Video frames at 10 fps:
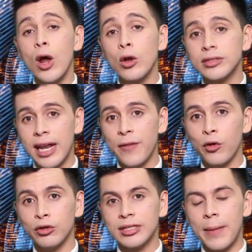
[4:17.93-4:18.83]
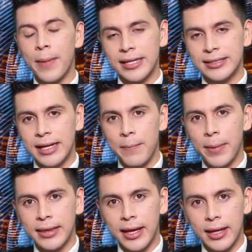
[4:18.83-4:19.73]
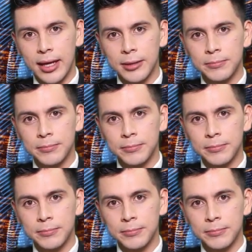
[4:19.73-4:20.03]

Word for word: o a los teléfonos que aparecen en pantalla.